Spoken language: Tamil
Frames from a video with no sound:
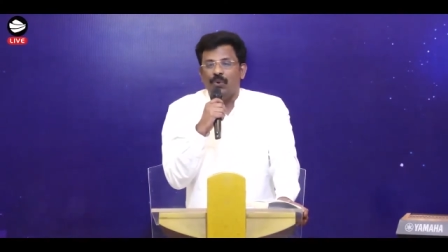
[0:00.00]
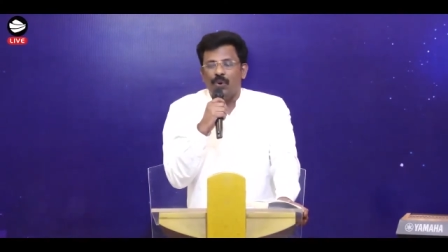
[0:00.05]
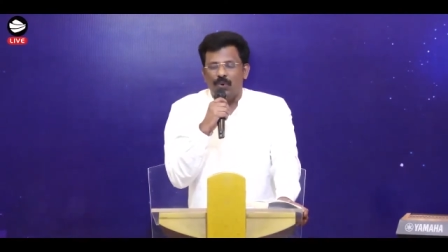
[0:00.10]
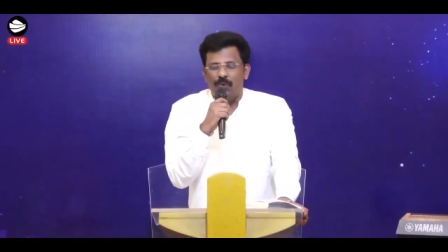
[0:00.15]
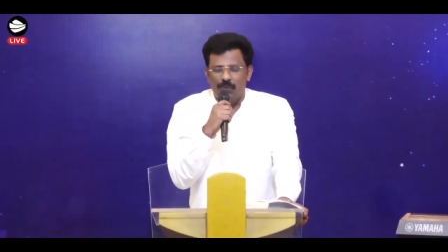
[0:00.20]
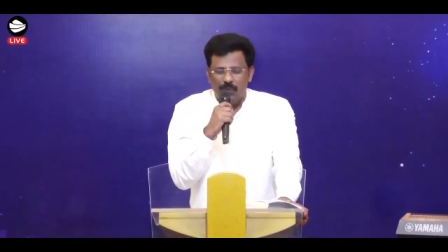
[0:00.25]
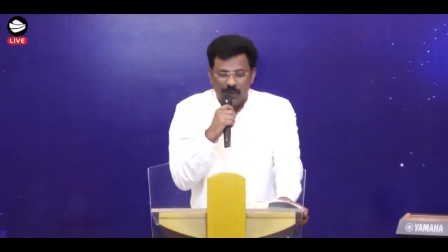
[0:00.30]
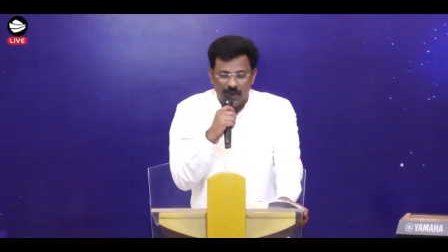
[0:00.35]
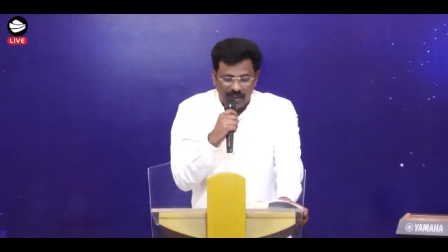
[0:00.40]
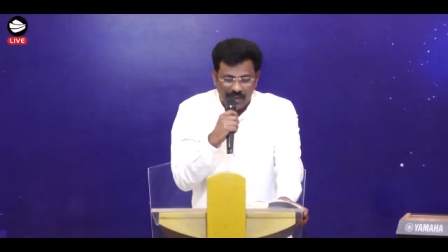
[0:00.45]

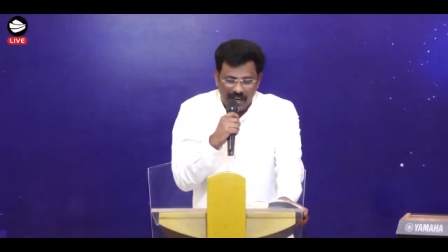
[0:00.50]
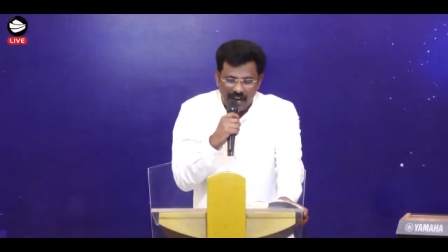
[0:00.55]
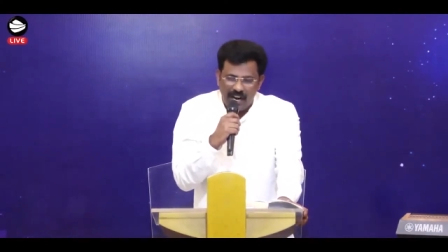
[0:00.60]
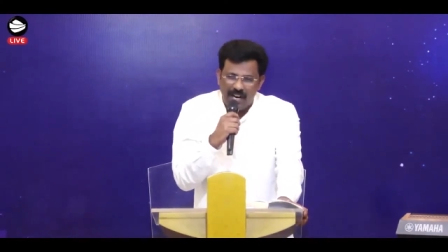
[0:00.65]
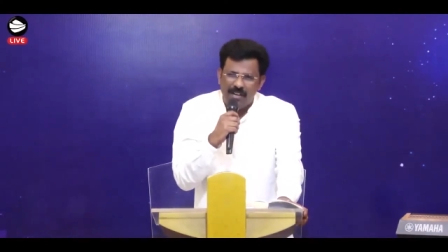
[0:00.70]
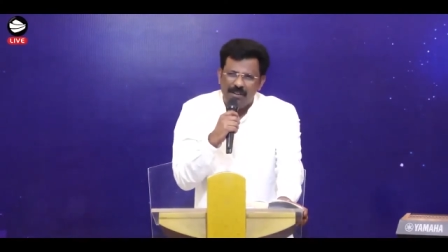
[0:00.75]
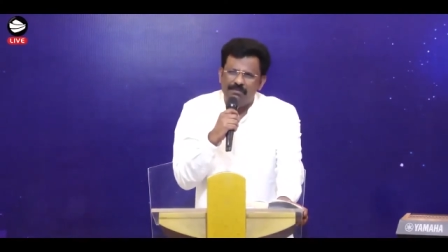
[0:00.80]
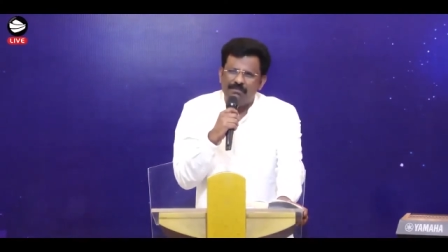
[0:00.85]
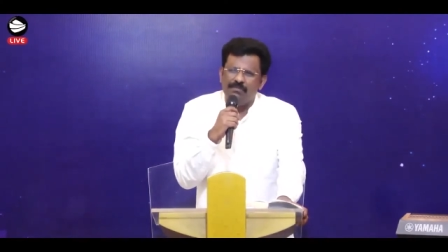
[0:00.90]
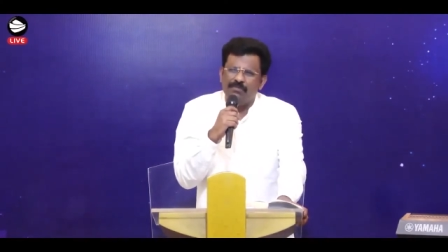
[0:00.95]
ஒவ்வொரு
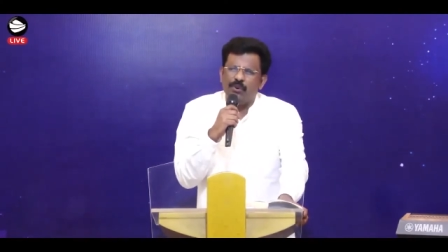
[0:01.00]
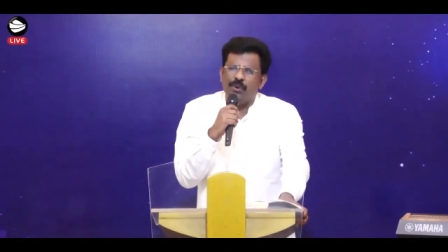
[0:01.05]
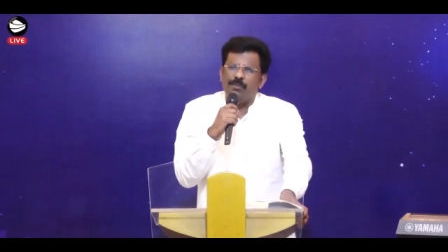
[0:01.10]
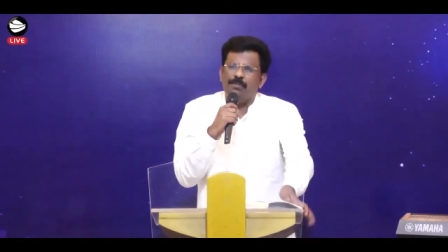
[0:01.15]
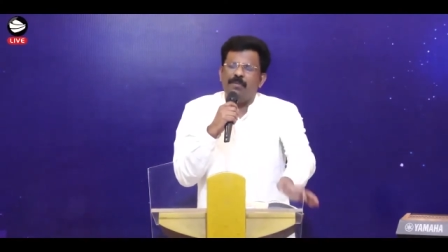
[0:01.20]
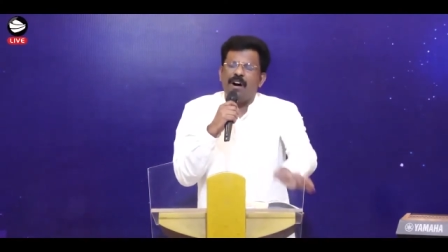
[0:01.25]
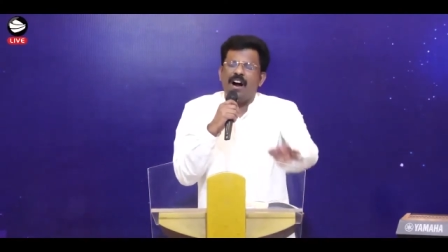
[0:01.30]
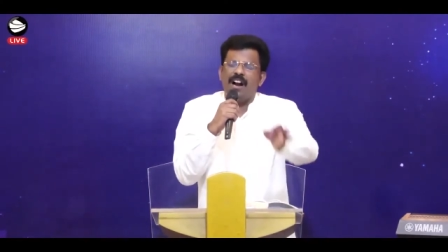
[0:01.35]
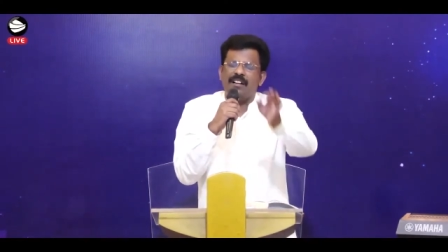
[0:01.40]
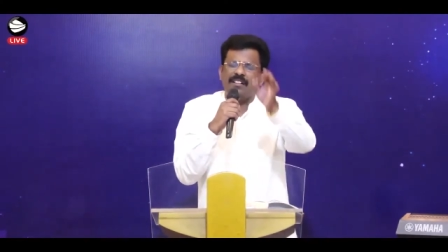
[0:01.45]
நாளும் ஒரு
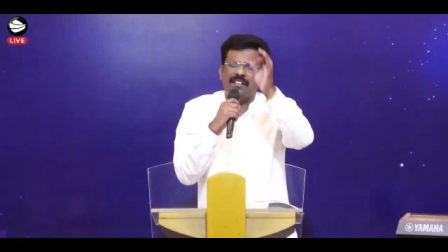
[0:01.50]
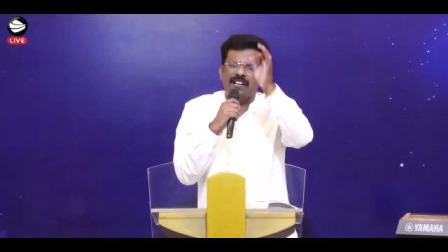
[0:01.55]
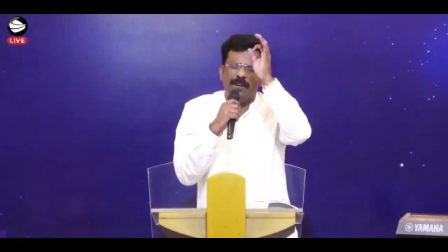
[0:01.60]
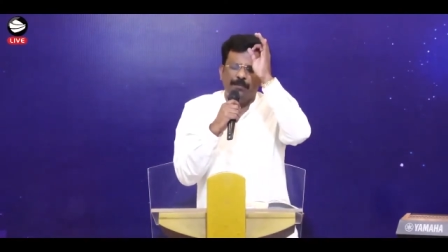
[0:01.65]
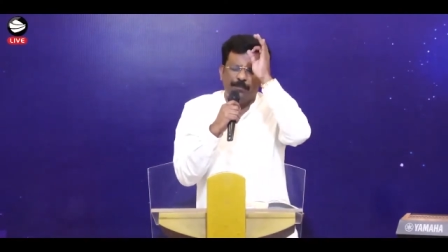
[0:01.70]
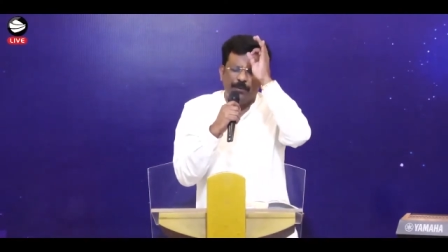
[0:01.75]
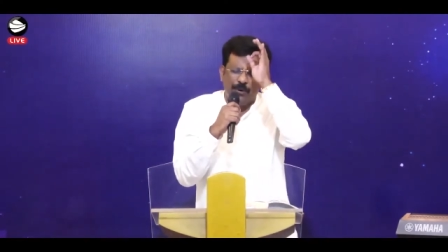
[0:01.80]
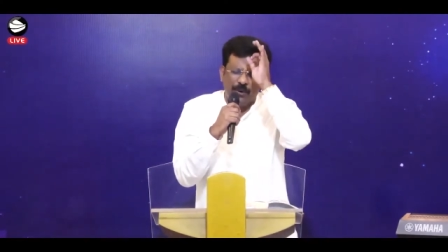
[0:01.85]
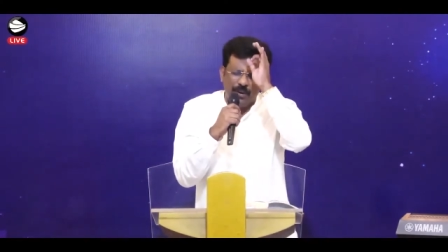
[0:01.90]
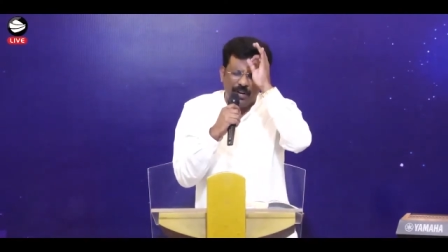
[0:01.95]
மாட்டை
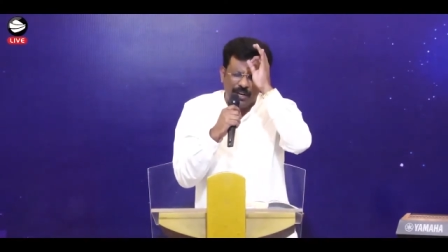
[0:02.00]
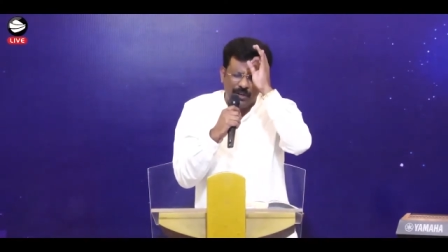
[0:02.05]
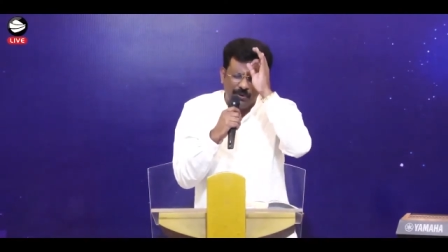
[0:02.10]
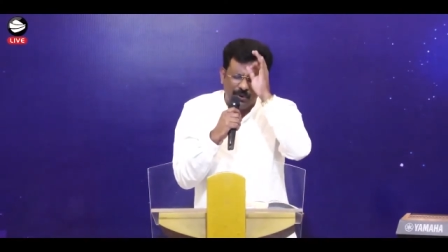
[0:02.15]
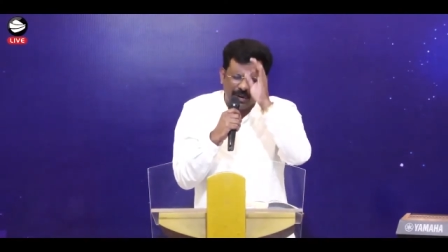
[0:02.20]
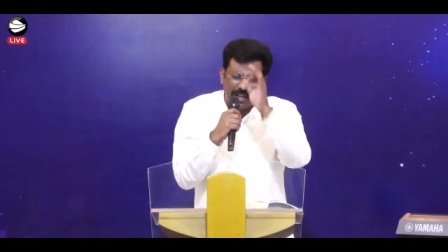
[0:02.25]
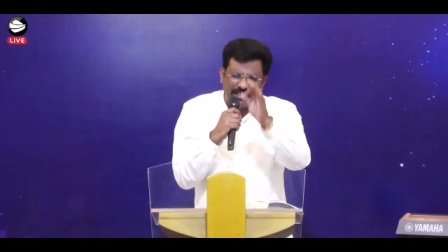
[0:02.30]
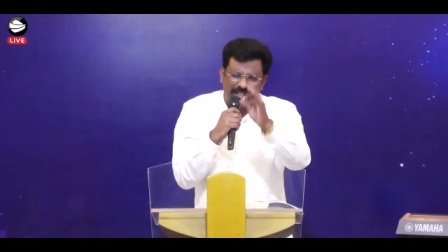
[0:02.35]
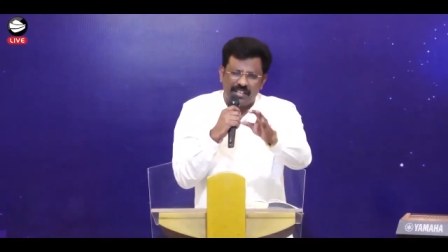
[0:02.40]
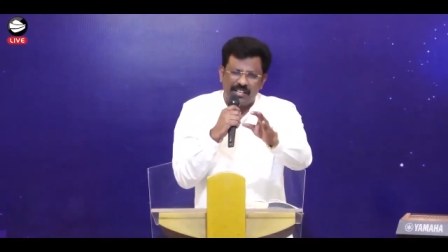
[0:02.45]
போல
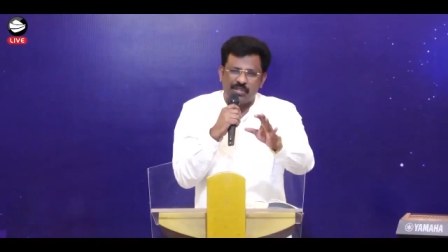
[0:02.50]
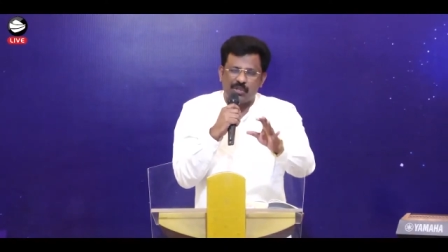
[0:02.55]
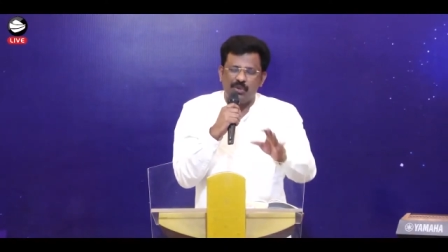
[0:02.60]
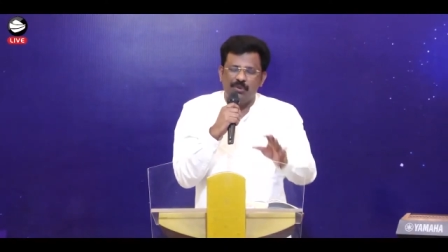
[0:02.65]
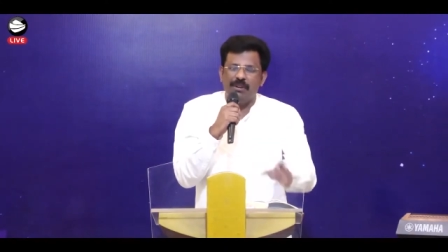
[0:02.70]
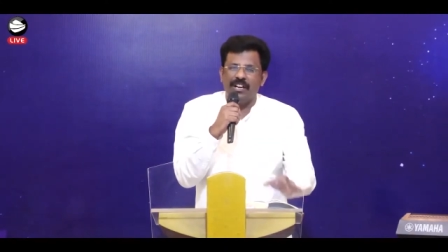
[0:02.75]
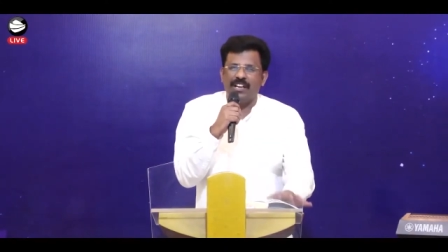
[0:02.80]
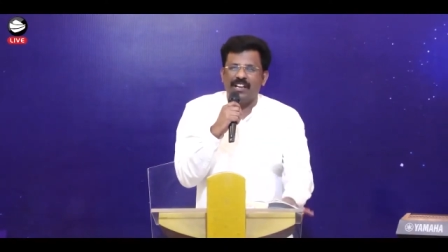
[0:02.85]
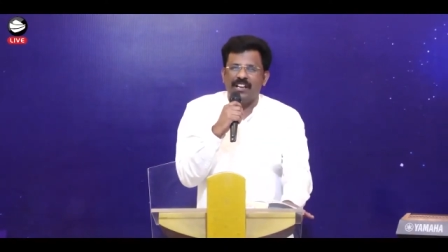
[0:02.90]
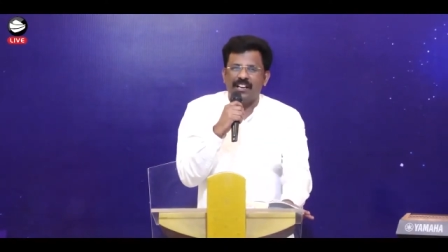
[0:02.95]
நுகத்தை
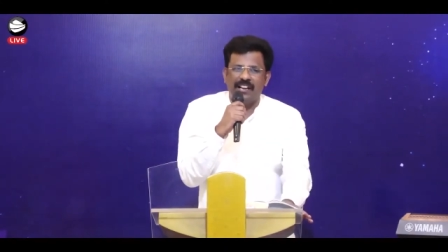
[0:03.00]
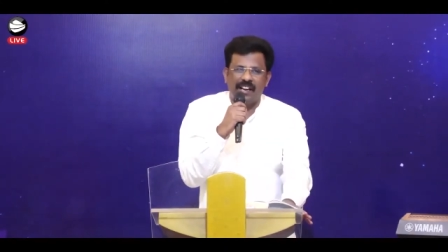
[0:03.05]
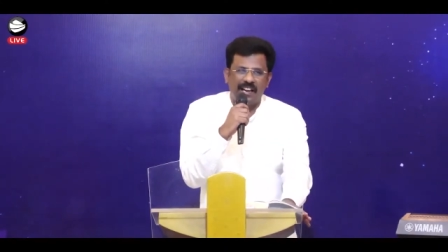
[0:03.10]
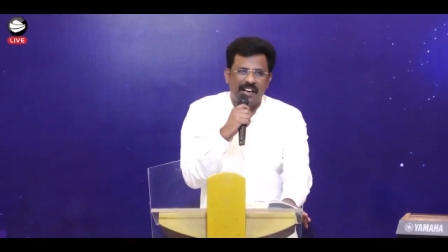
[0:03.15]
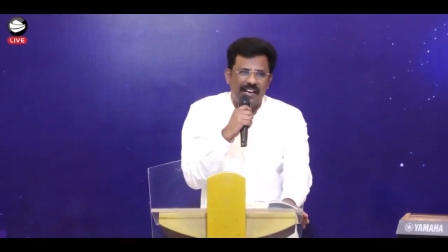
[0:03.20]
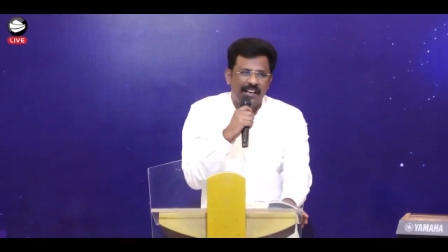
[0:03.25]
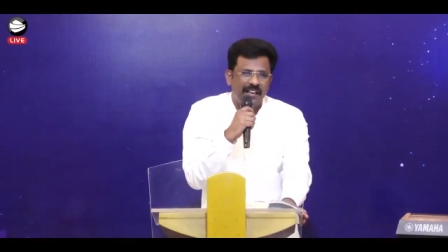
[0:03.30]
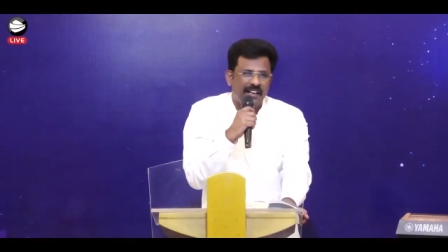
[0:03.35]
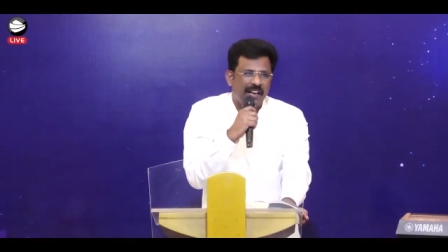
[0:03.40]
சுமக்கின்ற